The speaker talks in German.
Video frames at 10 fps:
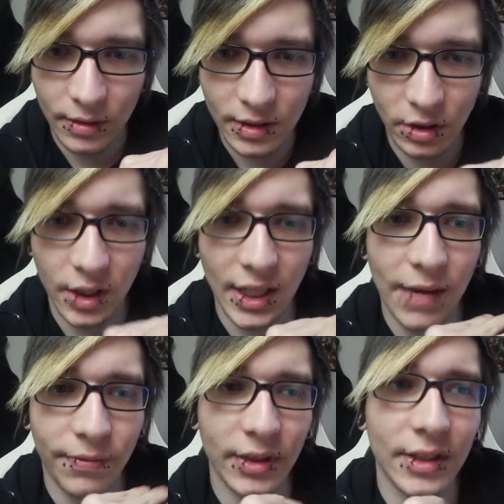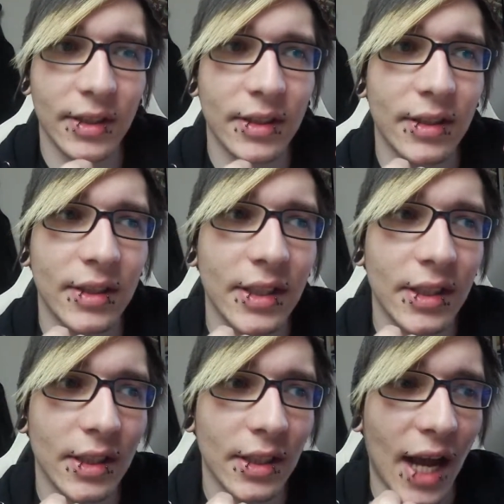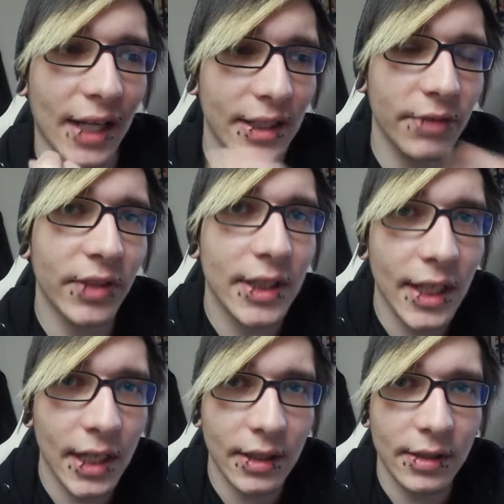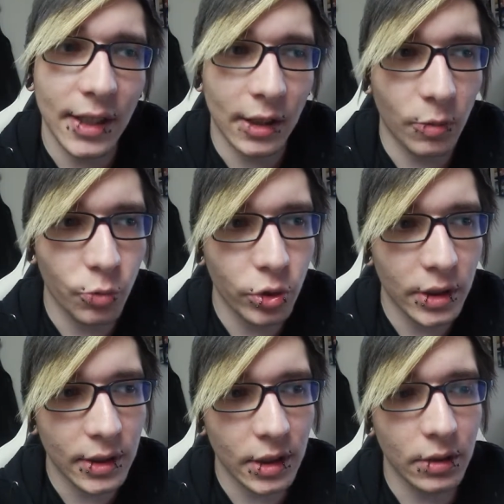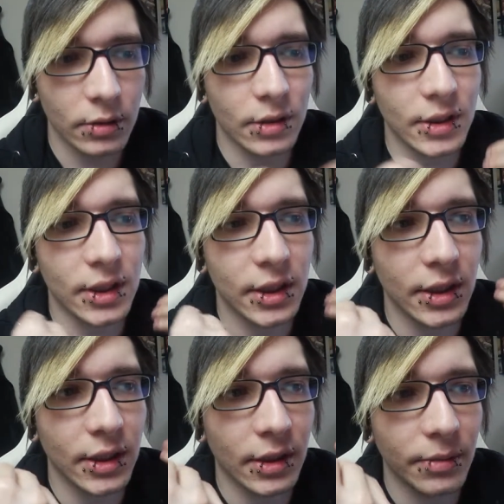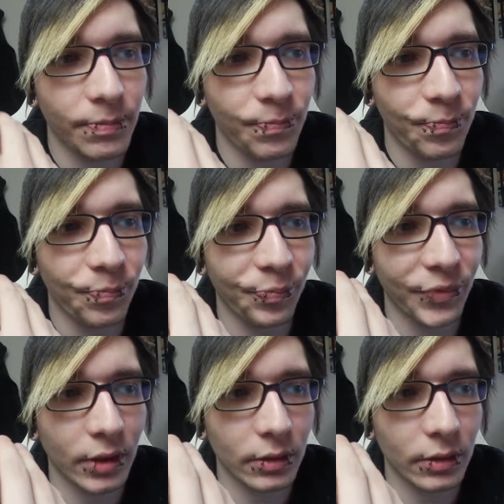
sondern einfach die Aktivität der Community und die, ähm,